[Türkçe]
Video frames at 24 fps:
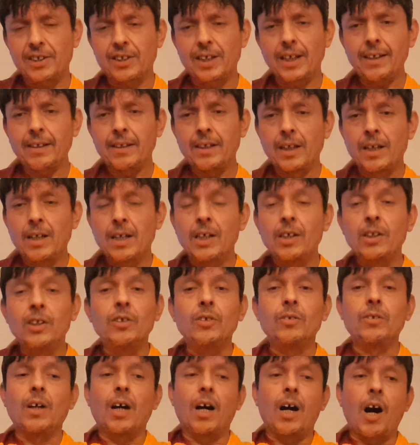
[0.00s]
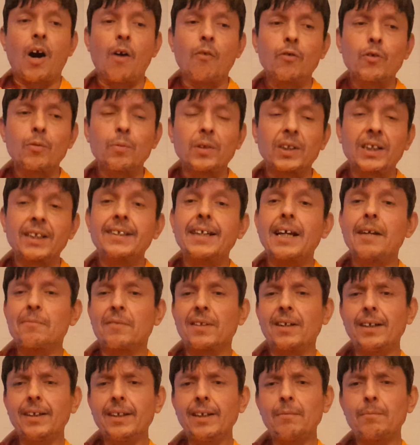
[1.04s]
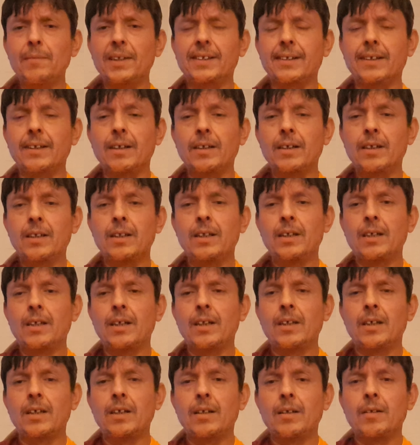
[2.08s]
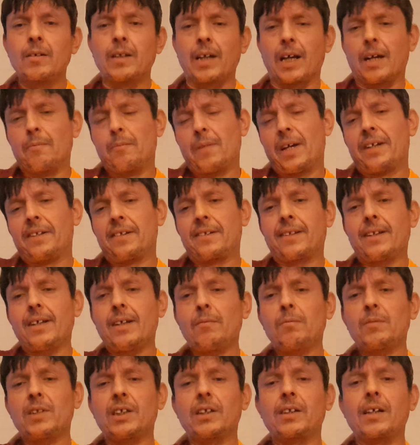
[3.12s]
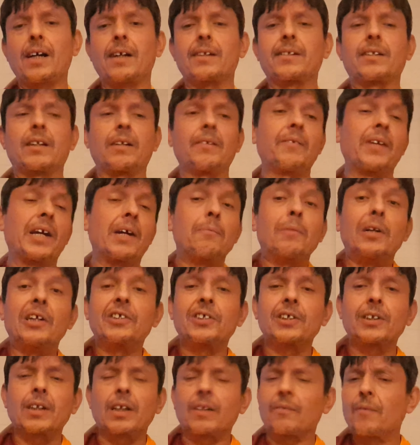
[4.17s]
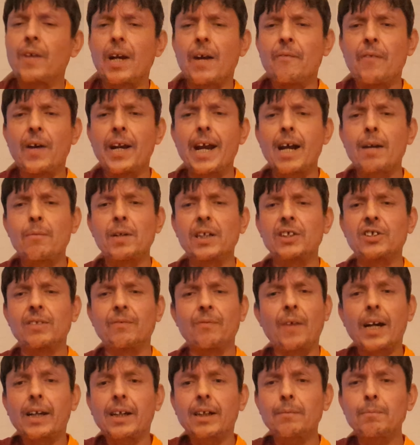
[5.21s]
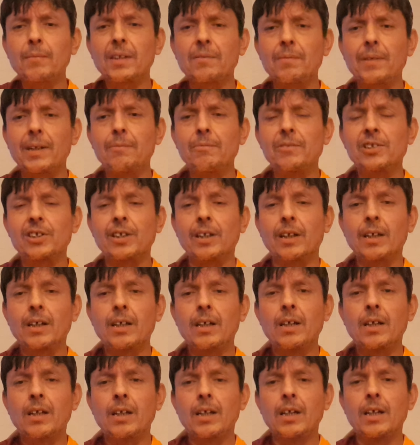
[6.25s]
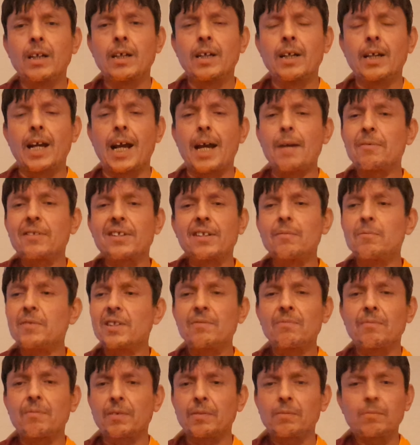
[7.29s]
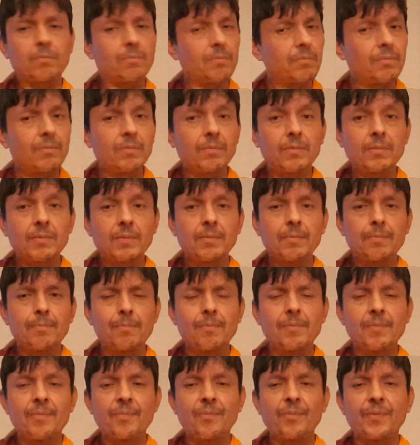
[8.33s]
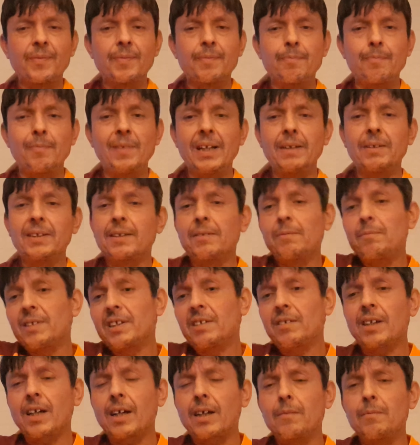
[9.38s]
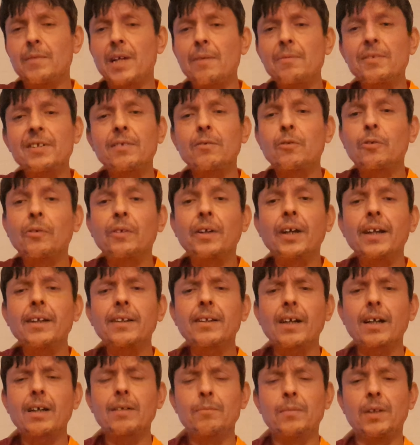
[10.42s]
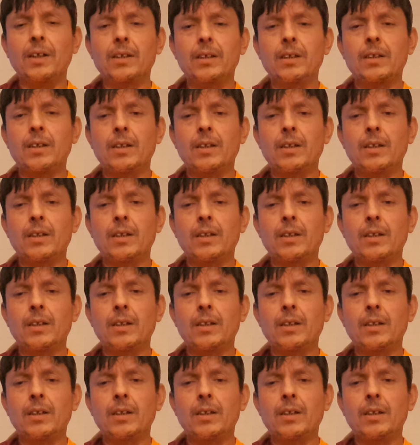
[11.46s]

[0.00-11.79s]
şey Avrupa'da temsil edilmesi. Yani ben isterim ki Galatasaray veya Beşiktaş veya Fenerbahçe fark etmez benim için. Hepsi bizim milletimizin takımı, hepsi Türkiye'nin takımı.